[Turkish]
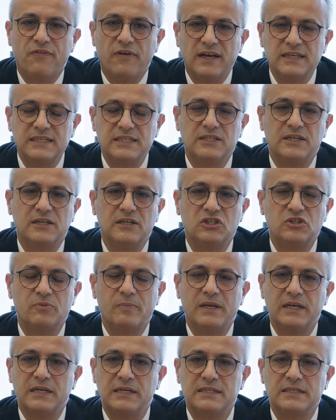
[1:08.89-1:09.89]
faz
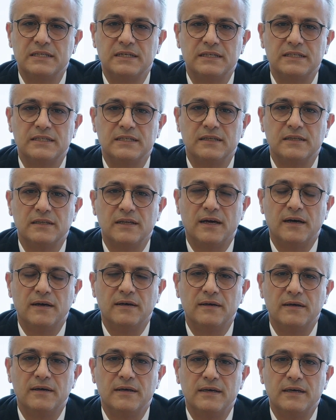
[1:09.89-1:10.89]
çalışmaları sırasında
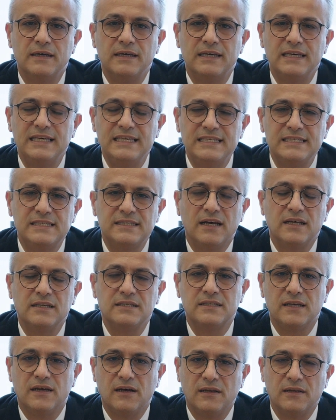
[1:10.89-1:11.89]
insan
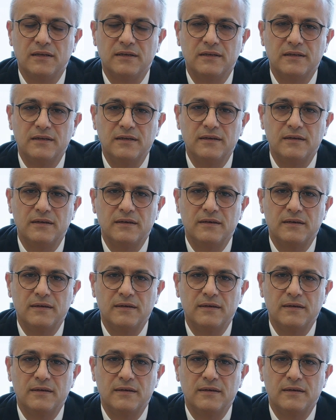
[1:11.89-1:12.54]
sağlığını